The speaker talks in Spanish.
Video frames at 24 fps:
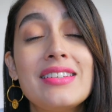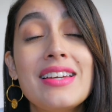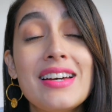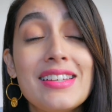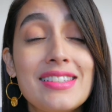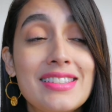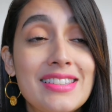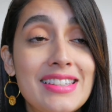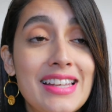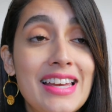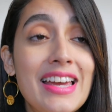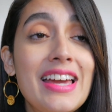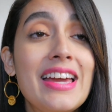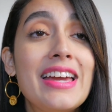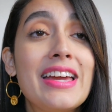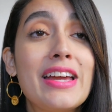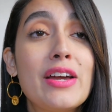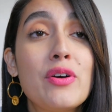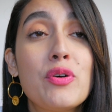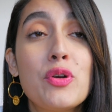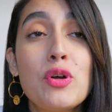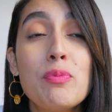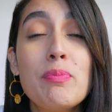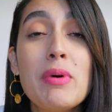Ya sé,
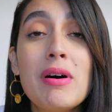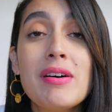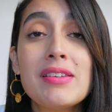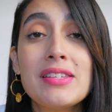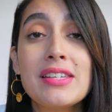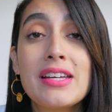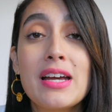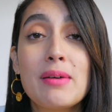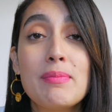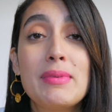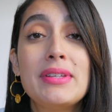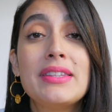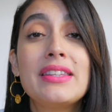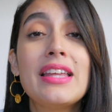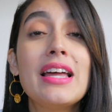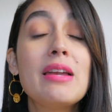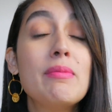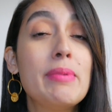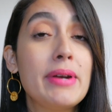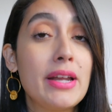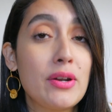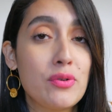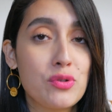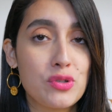en Europa básicamente
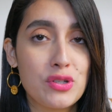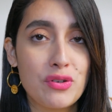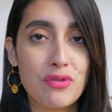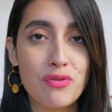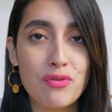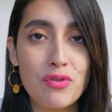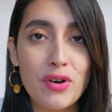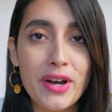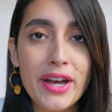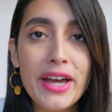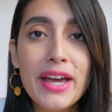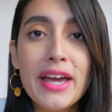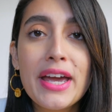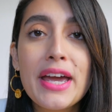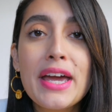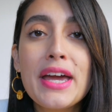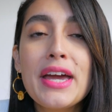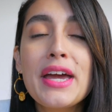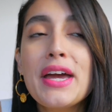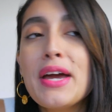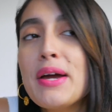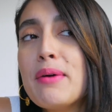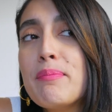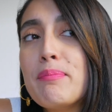el verano se fue,
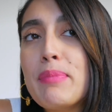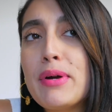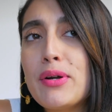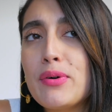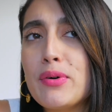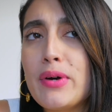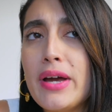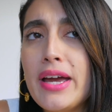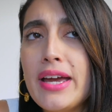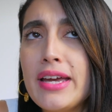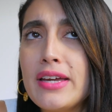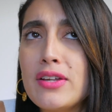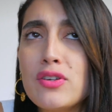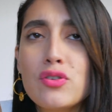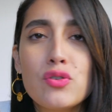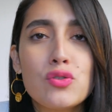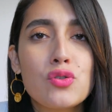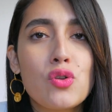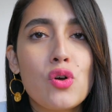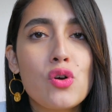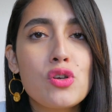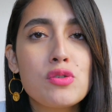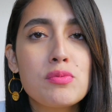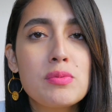pero hey,
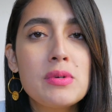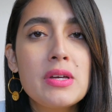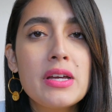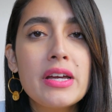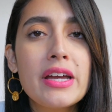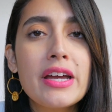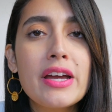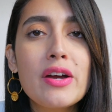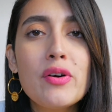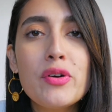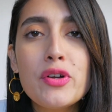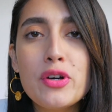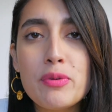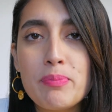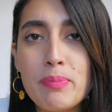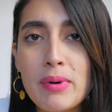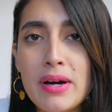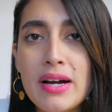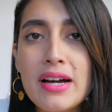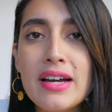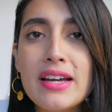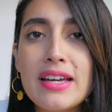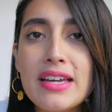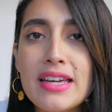no todos bien en
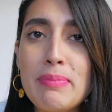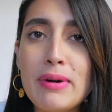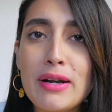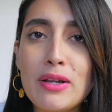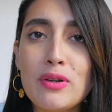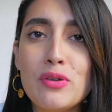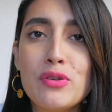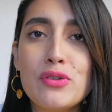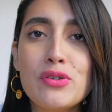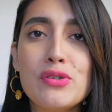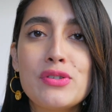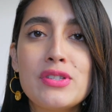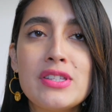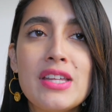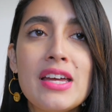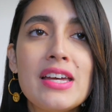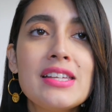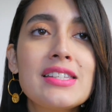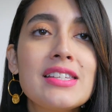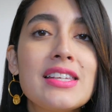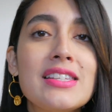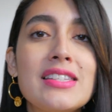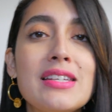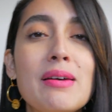Europa. Para los de
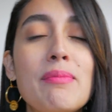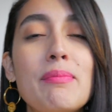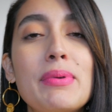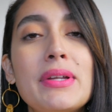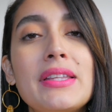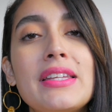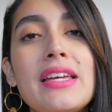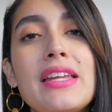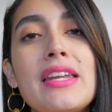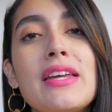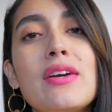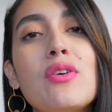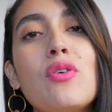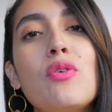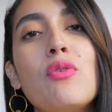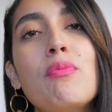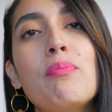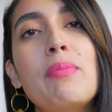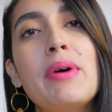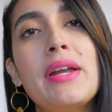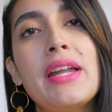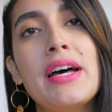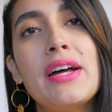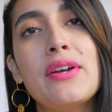ustedes que siempre tienen
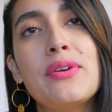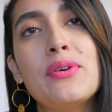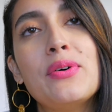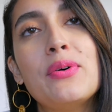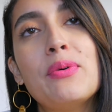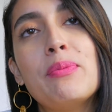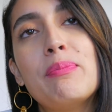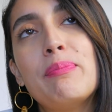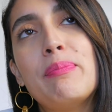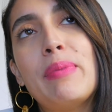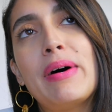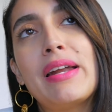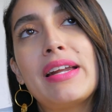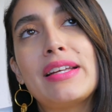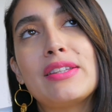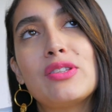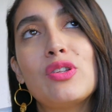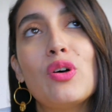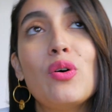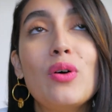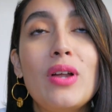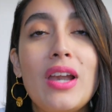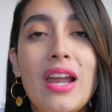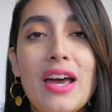un verano
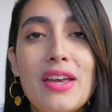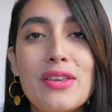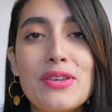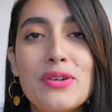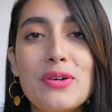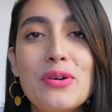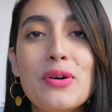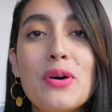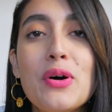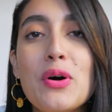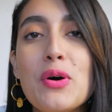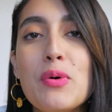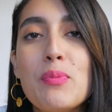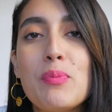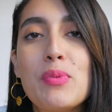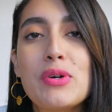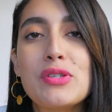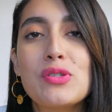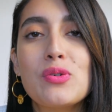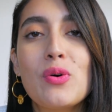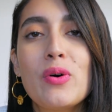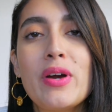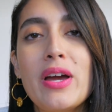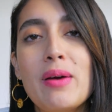para todo el año,
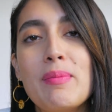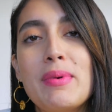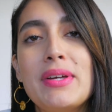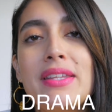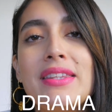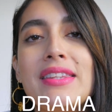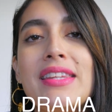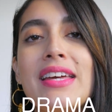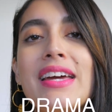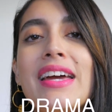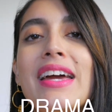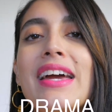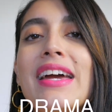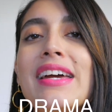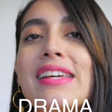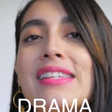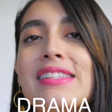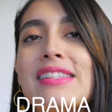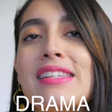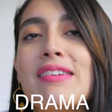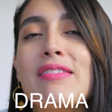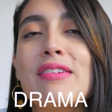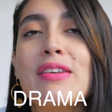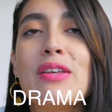pues obviamente
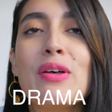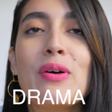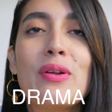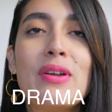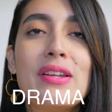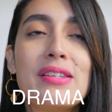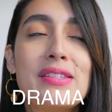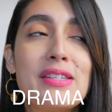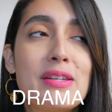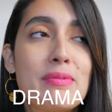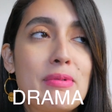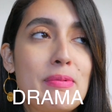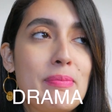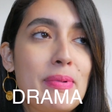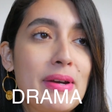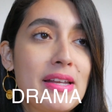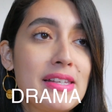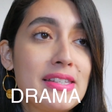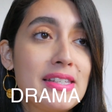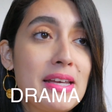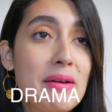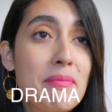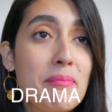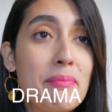este video les sirve
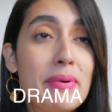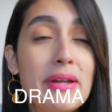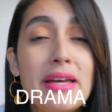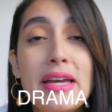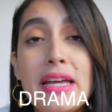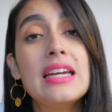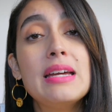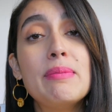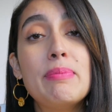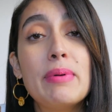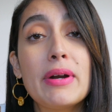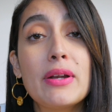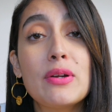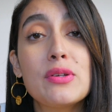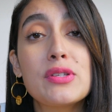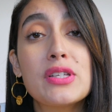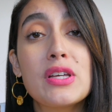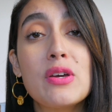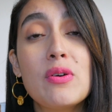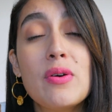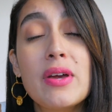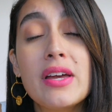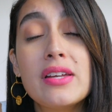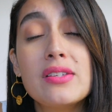para siempre. Y para los
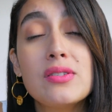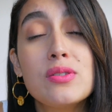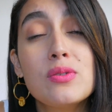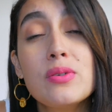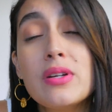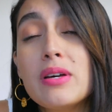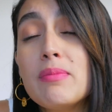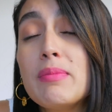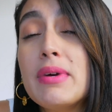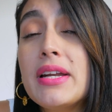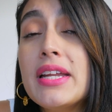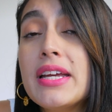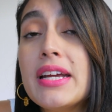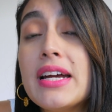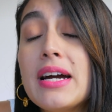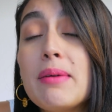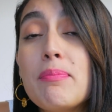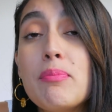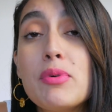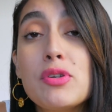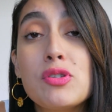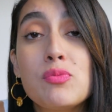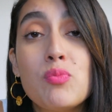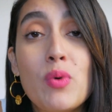que viven en
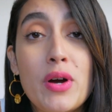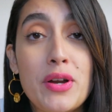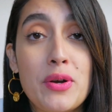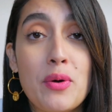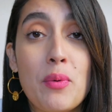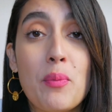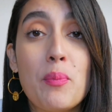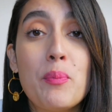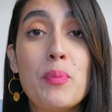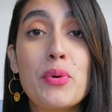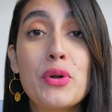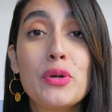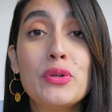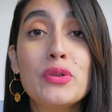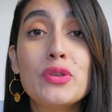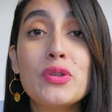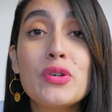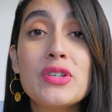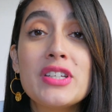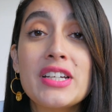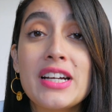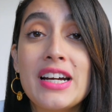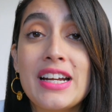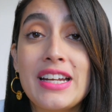Sudamérica, pues bueno,
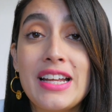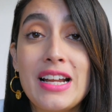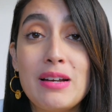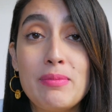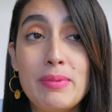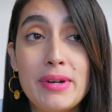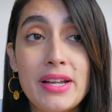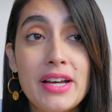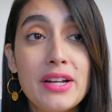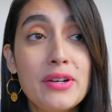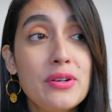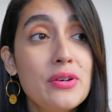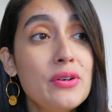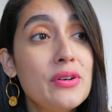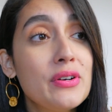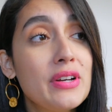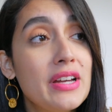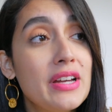pronto llegará el verano.